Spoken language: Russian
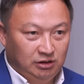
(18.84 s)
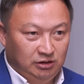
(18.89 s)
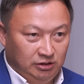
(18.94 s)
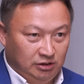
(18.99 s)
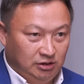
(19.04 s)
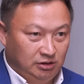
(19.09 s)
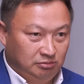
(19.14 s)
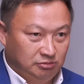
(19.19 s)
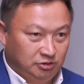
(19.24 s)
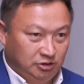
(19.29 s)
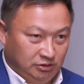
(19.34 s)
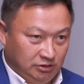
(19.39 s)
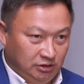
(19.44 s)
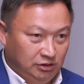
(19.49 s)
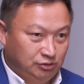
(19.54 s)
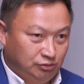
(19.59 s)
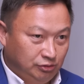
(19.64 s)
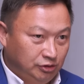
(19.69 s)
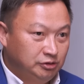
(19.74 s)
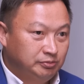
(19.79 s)
они там сказали,
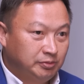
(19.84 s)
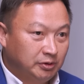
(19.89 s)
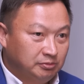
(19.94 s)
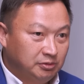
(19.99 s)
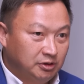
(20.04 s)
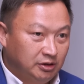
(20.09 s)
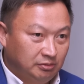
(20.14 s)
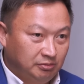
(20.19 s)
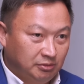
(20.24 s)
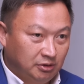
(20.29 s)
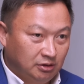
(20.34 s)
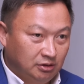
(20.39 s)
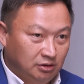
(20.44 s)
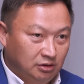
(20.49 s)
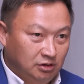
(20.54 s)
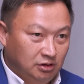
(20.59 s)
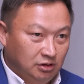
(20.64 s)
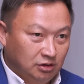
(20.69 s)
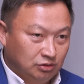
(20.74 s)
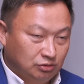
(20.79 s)
что есть проблема
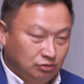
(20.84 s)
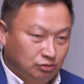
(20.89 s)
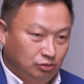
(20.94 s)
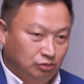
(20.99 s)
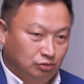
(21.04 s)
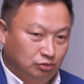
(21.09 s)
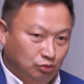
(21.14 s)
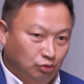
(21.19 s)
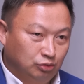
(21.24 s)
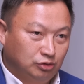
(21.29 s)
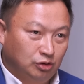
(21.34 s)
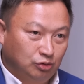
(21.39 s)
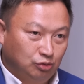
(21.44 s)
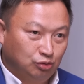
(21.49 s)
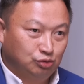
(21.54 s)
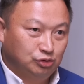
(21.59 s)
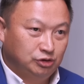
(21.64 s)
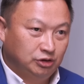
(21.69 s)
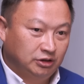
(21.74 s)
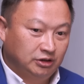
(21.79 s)
что кто-то
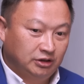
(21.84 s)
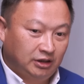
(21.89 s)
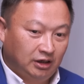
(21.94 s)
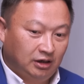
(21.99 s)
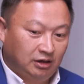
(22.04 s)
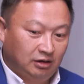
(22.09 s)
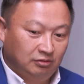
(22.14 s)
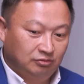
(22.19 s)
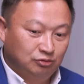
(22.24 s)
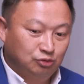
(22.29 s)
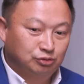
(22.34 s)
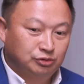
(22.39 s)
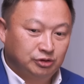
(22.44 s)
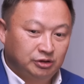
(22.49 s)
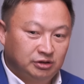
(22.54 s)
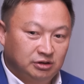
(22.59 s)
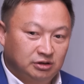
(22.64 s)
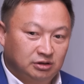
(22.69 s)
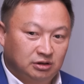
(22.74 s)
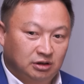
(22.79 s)
грузит на
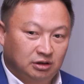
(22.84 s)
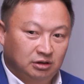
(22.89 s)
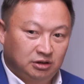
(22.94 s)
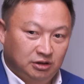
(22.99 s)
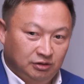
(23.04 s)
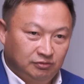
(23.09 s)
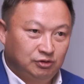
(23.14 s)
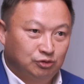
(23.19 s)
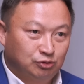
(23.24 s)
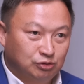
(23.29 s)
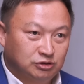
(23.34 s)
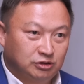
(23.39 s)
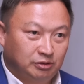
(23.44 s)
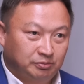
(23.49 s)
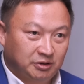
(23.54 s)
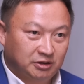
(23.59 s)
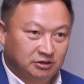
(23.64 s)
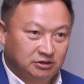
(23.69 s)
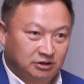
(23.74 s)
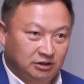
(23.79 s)
внутренний рынок
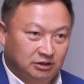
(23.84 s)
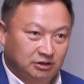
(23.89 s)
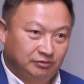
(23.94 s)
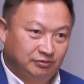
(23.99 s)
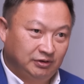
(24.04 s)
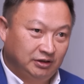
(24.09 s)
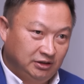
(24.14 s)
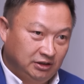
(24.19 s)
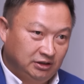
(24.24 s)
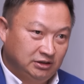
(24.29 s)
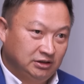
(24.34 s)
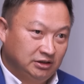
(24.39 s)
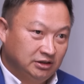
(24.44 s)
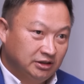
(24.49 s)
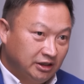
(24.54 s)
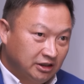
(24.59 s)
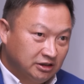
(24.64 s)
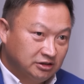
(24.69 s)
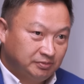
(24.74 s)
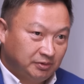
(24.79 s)
90%, а 10% на
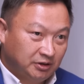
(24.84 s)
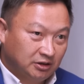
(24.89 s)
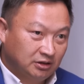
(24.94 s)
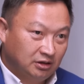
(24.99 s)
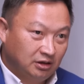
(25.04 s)
экспорт,